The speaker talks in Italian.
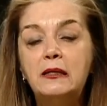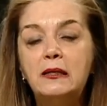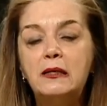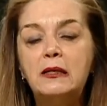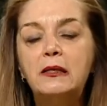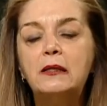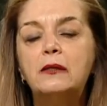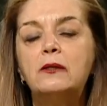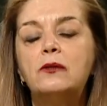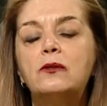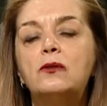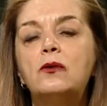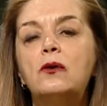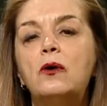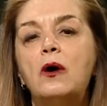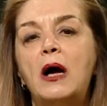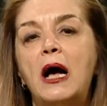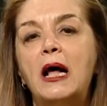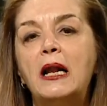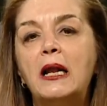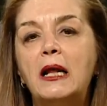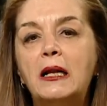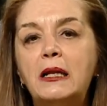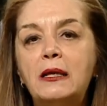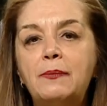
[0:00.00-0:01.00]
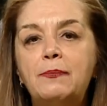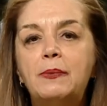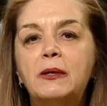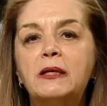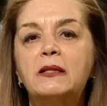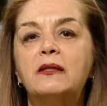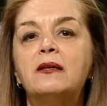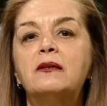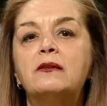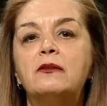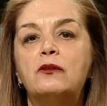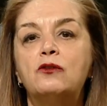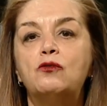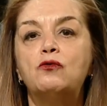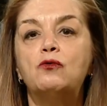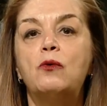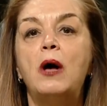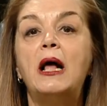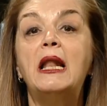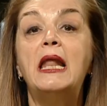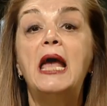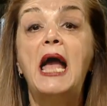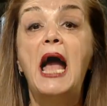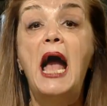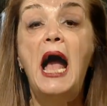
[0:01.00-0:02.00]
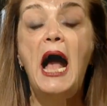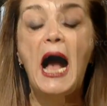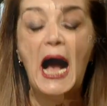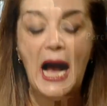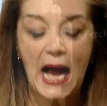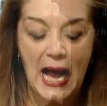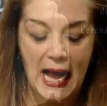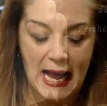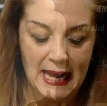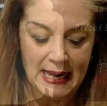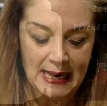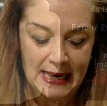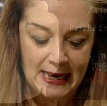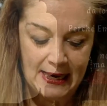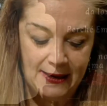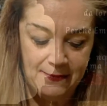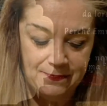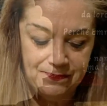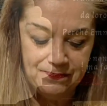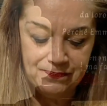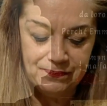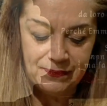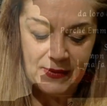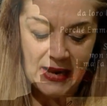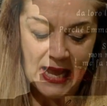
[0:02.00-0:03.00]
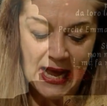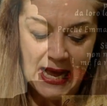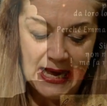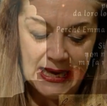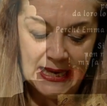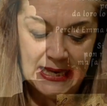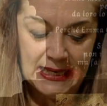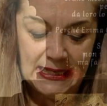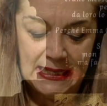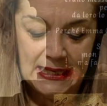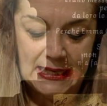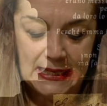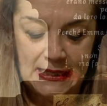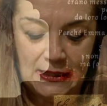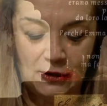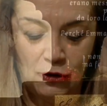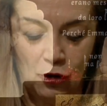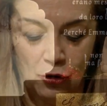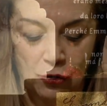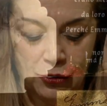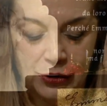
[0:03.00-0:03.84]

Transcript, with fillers: diritto alla libertà sessuale anche, anche delle